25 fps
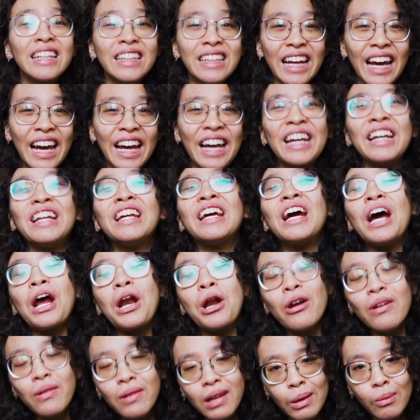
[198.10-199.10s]
Thì
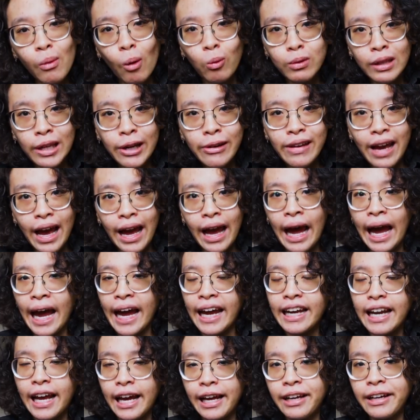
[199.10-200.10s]
đối với cái mục tiêu dài
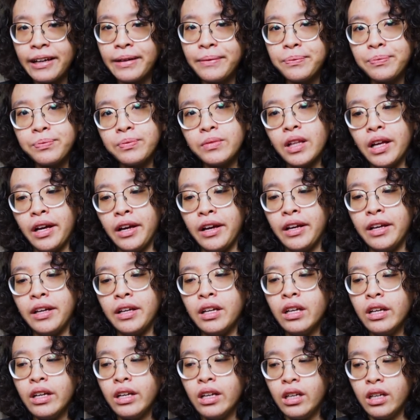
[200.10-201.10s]
hạn này á, thì
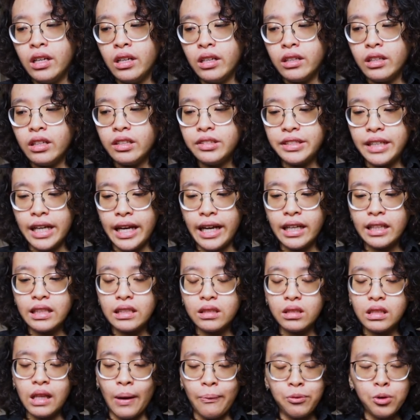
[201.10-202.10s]
nó sẽ
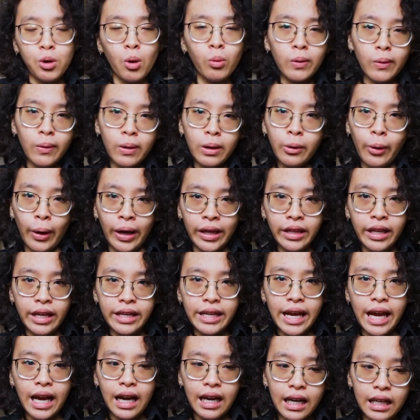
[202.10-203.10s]
tập trung trong cái khoảng thời
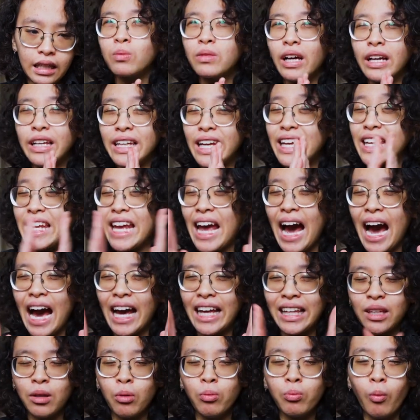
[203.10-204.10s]
gian là thời gian
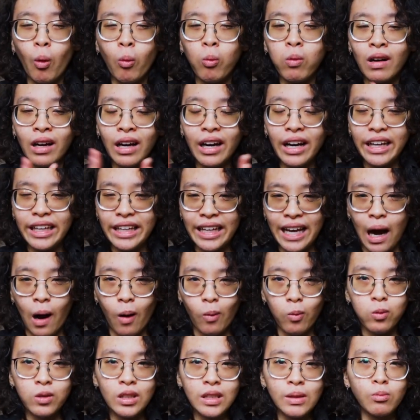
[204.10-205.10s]
dài, trong một kỳ
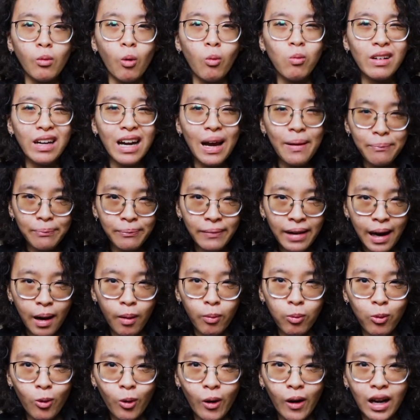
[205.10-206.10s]
học, trong một năm
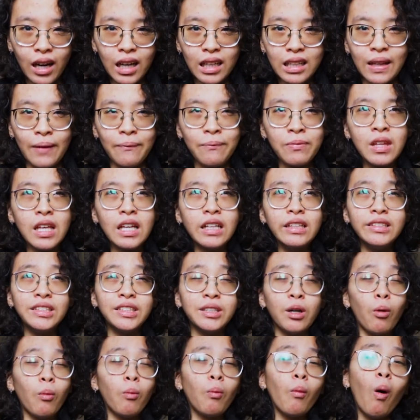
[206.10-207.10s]
học, hoặc là thậm chí
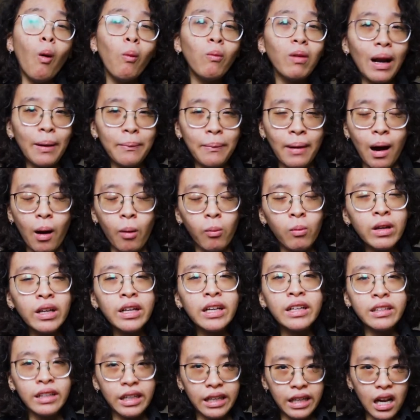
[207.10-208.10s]
sau 4 năm học.
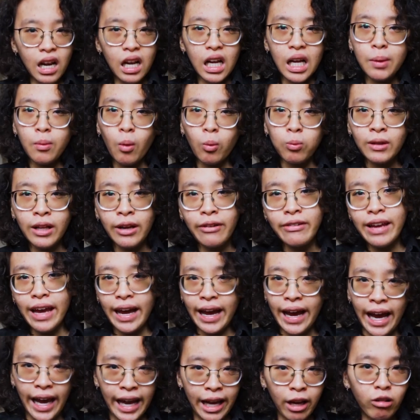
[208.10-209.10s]
Thì đó là cái mục tiêu
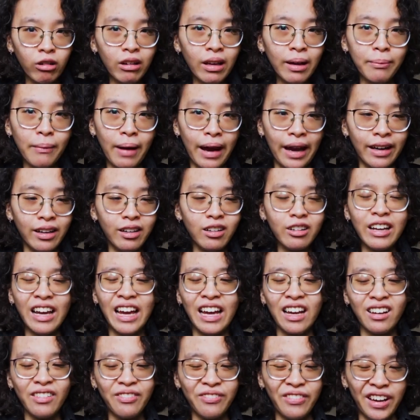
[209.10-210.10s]
dài hạn của các bạn. Nó
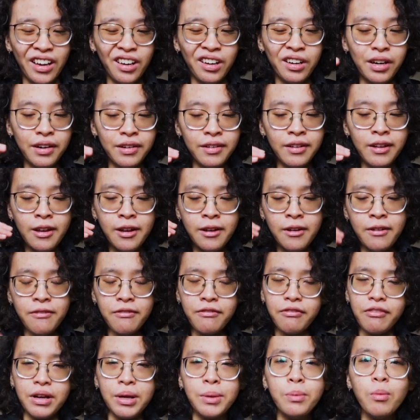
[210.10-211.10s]
nghe có vẻ hơi
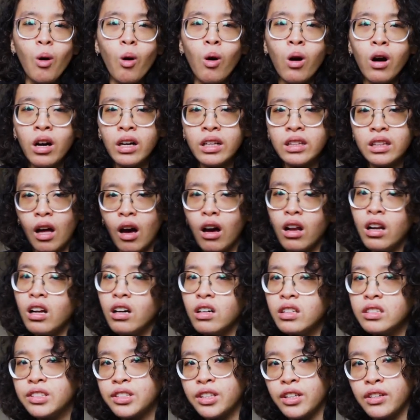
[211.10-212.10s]
vĩ mô, hơi to
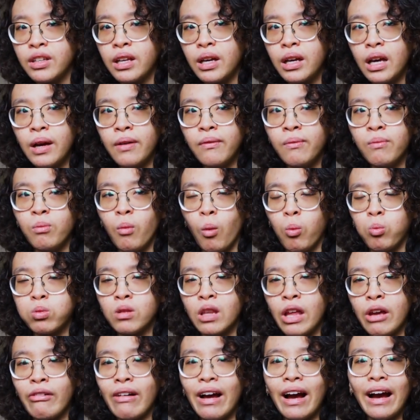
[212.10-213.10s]
lớn so với cái mục
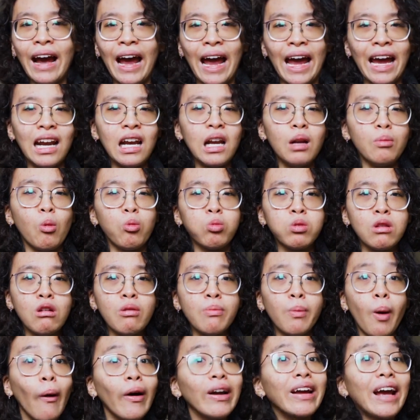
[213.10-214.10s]
tiêu ngắn hạn hay là mục tiêu
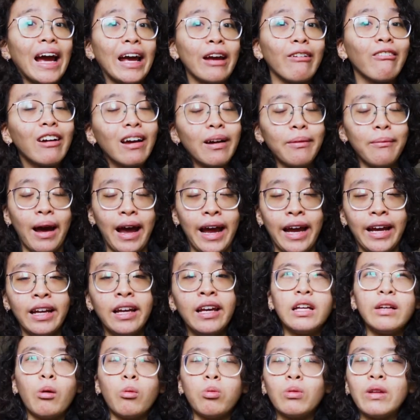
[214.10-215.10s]
mỗi ngày của các bạn.
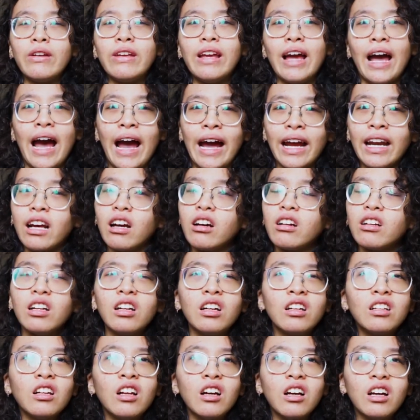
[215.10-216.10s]
Mục tiêu dài hạn này
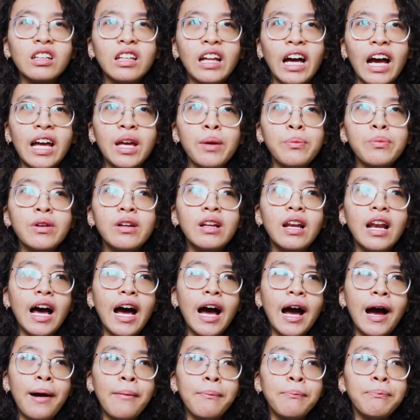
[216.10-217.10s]
nó có thể giống như
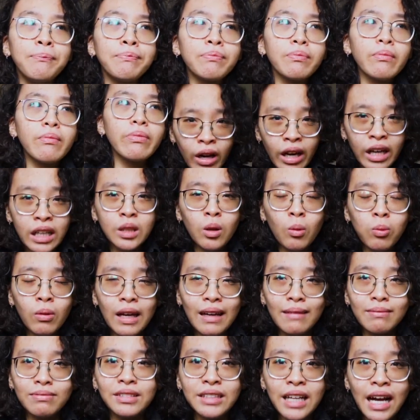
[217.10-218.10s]
là ok, tốt
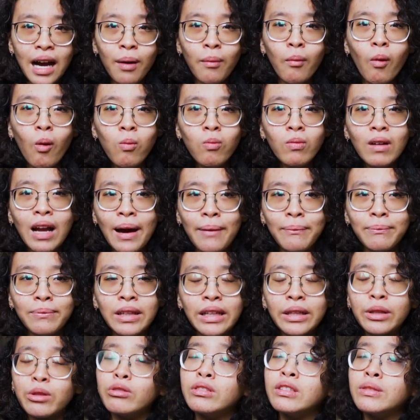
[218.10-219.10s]
nghiệp sau 4 năm
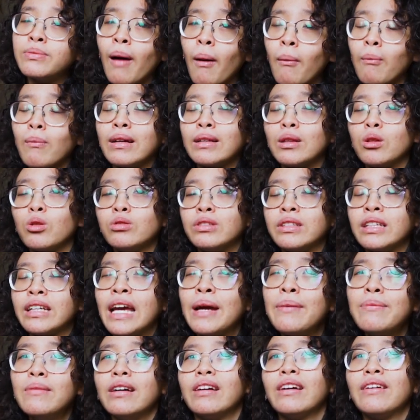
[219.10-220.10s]
thì tôi mong là tôi sẽ
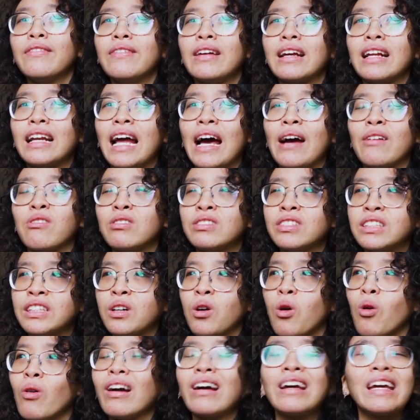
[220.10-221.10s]
kiếm được cái việc làm, tôi sẽ
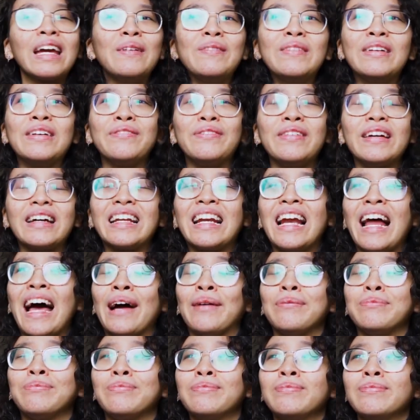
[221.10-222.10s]
cố gắng kiếm được việc làm.